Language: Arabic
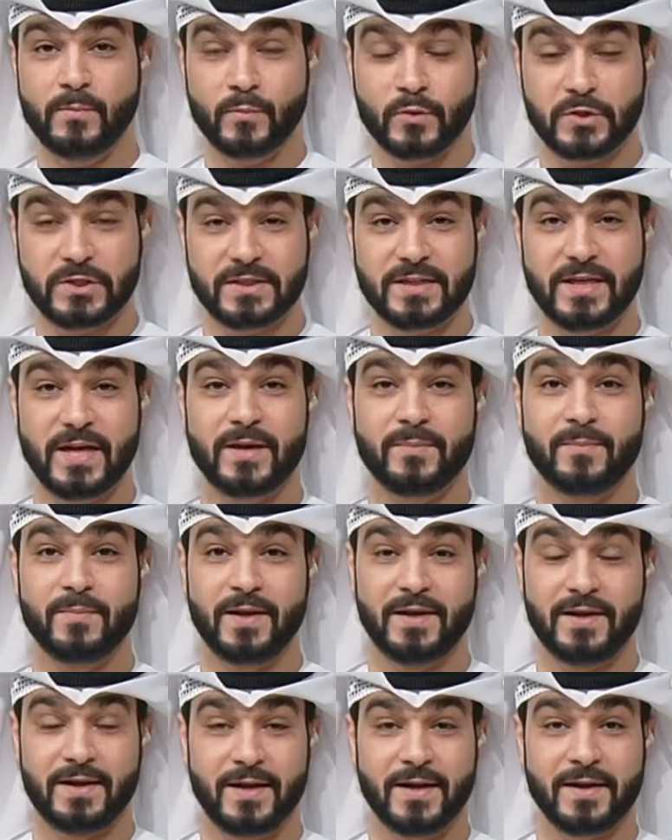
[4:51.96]

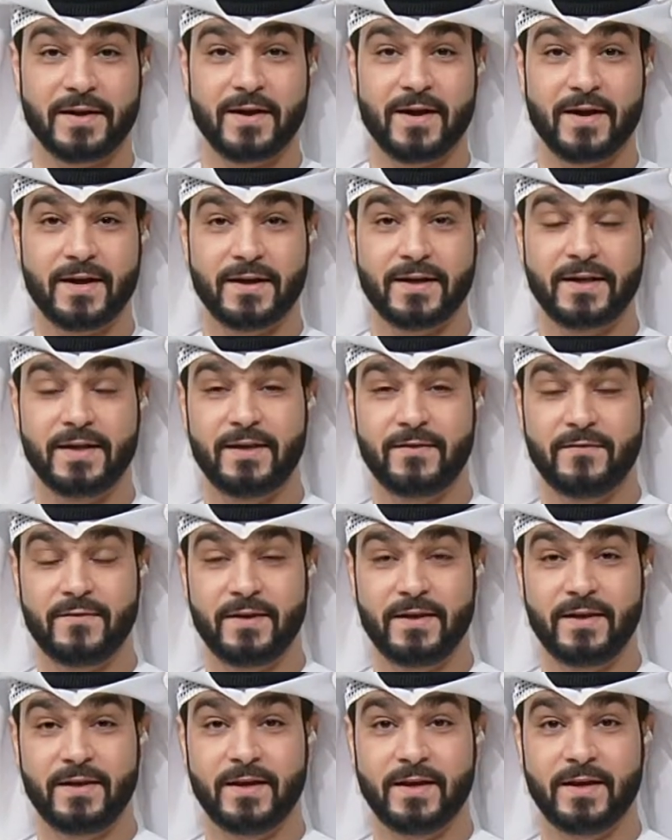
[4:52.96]
مستقبل راقي
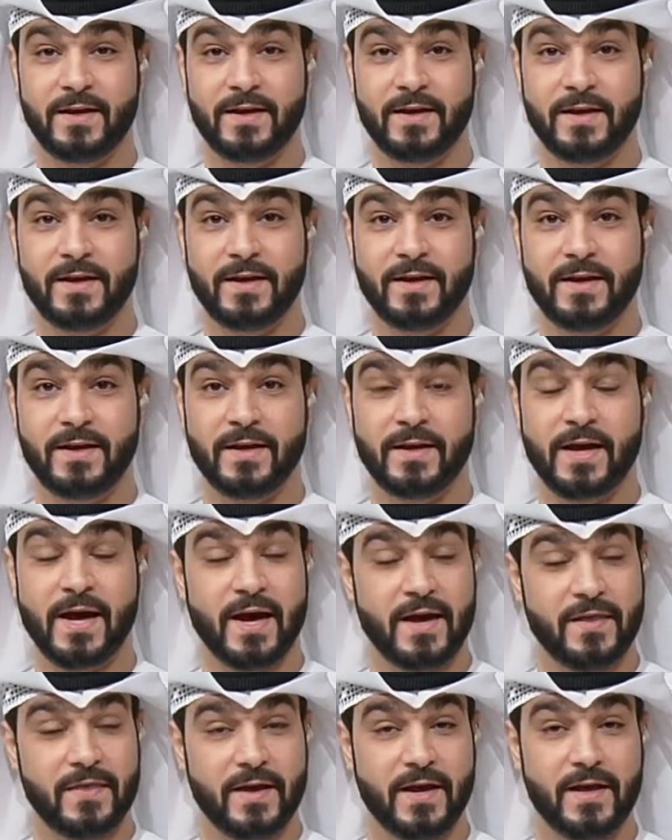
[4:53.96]
في آه، آه،
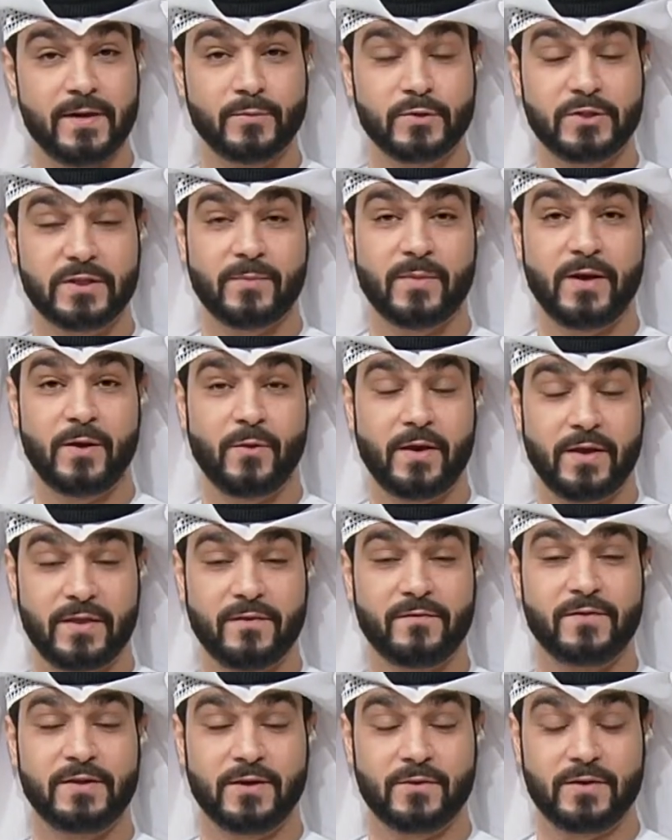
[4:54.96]
هذا المجتمع
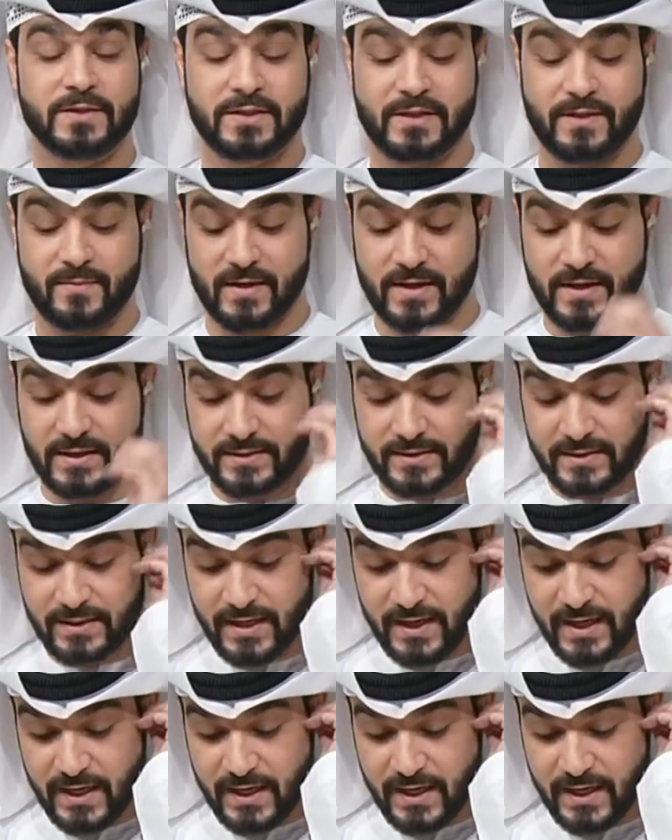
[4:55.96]
وايضا في دوله الامارات.